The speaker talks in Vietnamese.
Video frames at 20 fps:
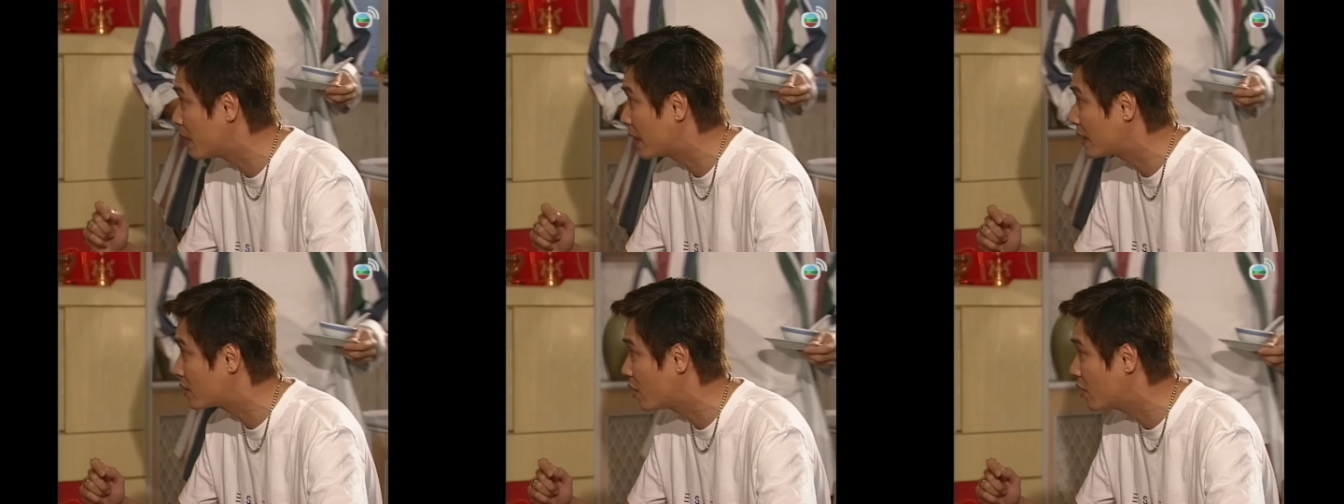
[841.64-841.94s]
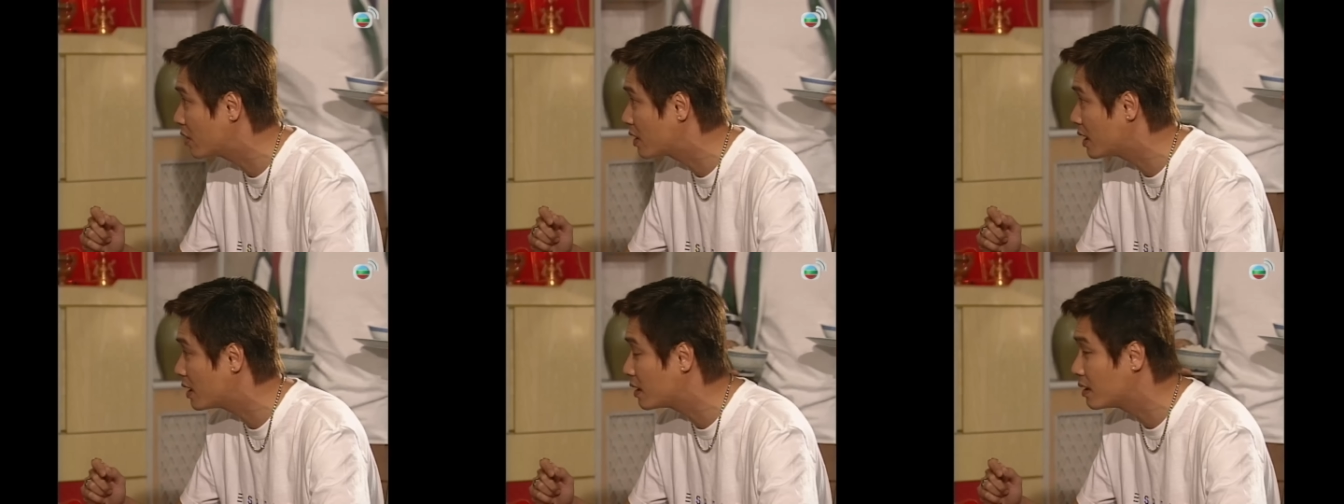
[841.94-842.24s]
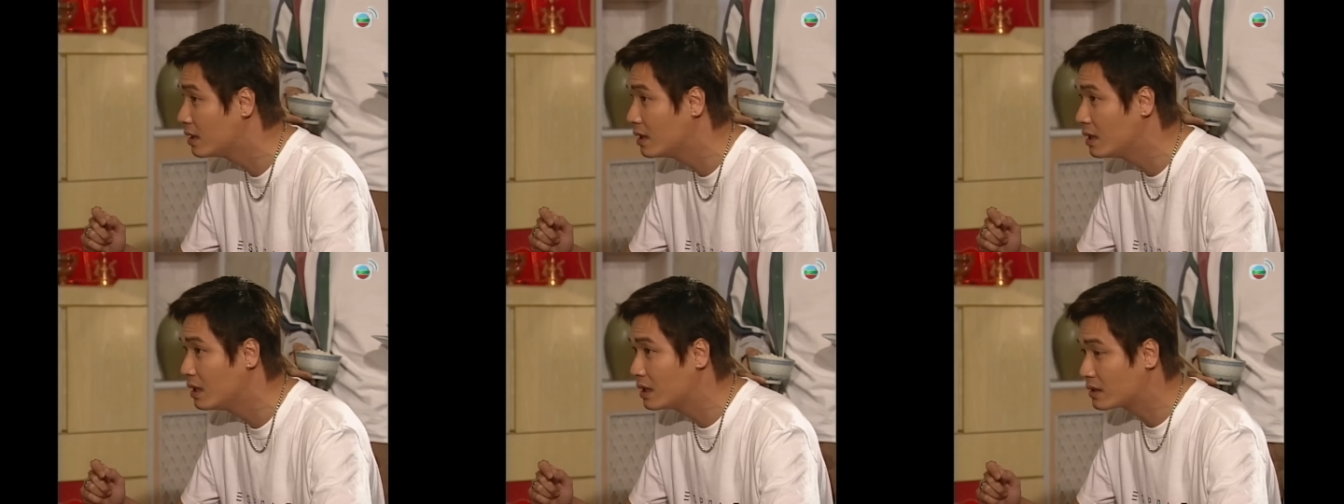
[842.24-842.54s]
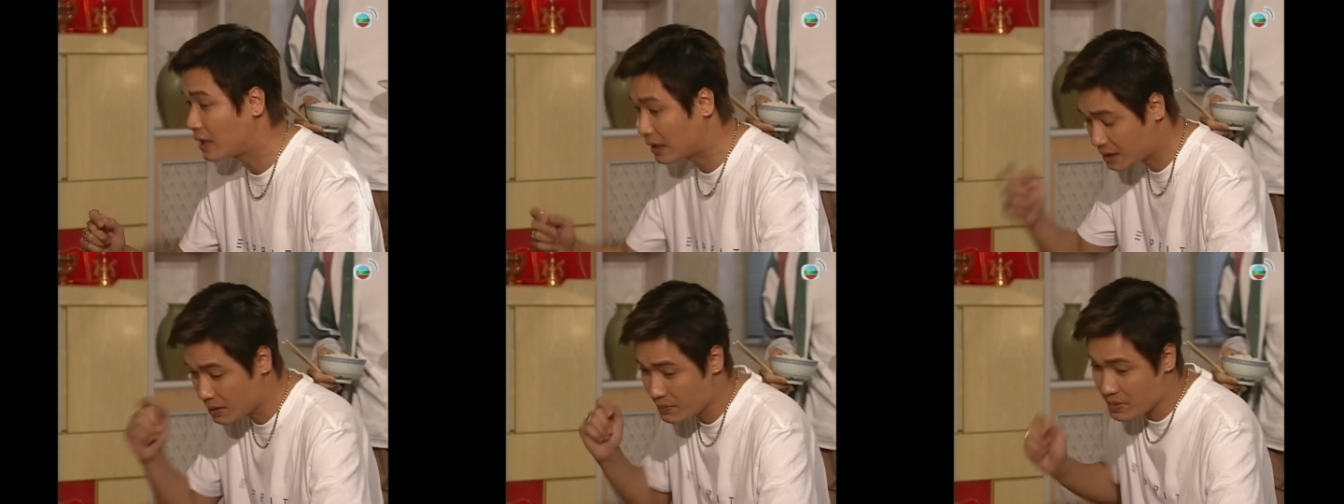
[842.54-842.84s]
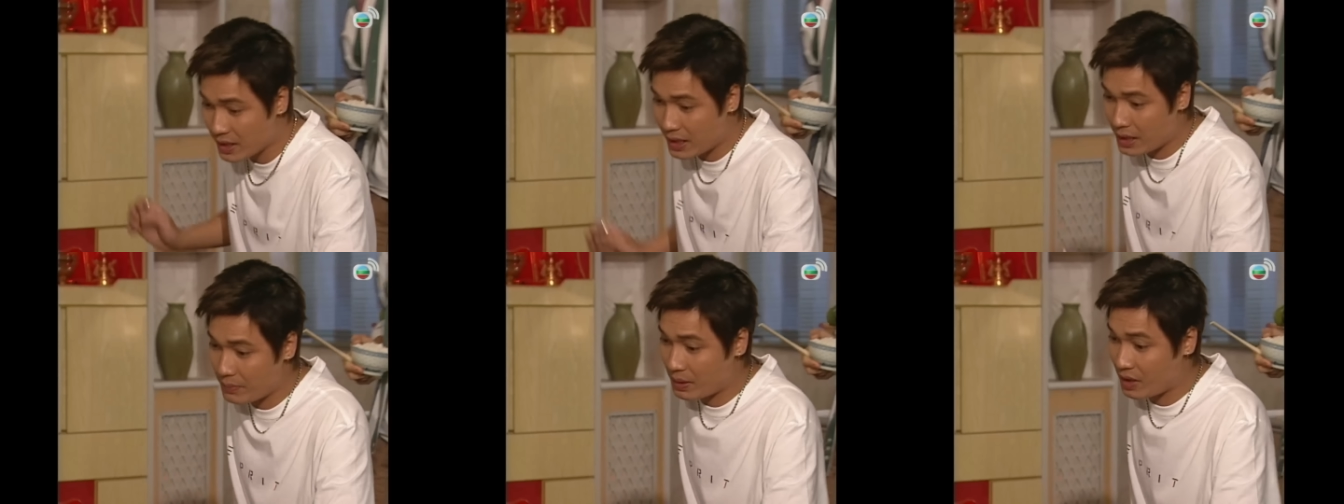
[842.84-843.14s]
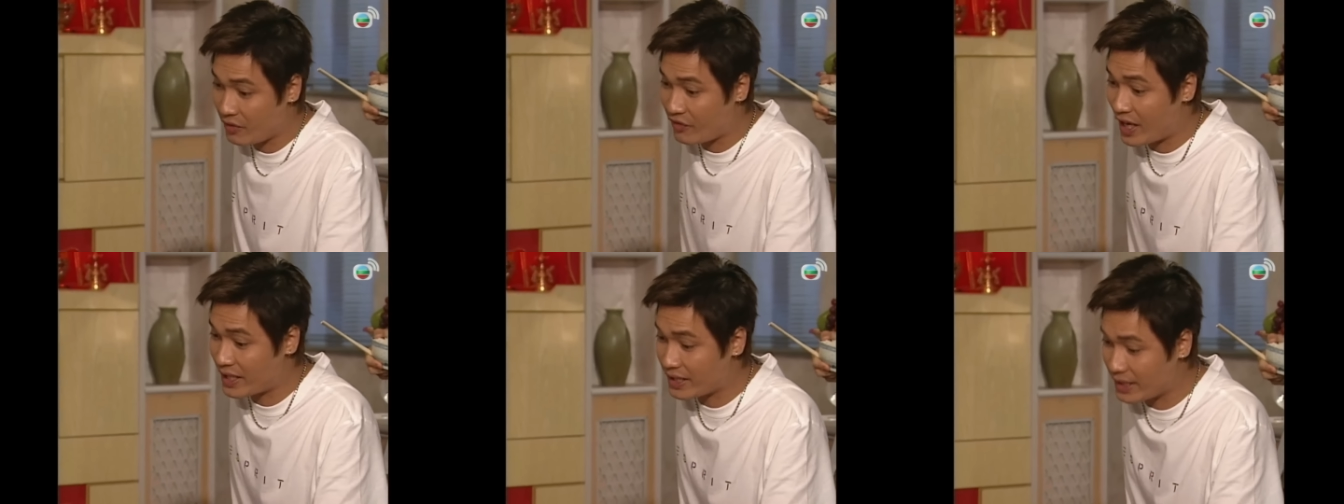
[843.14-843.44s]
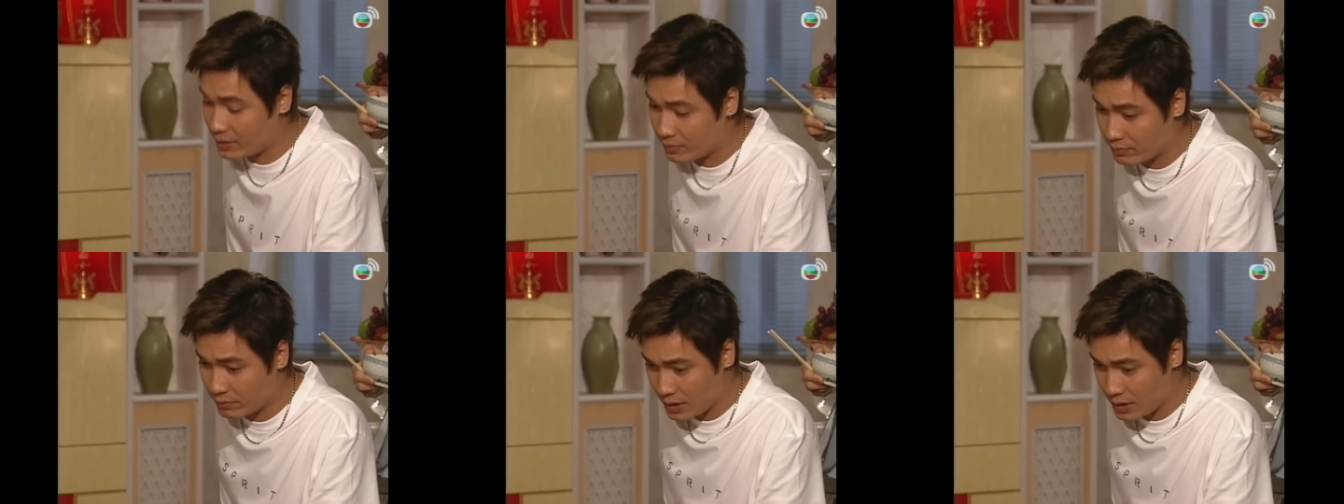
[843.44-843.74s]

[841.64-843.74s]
đầu họ cũng không có chịu nói Ai về sau đó tôi mới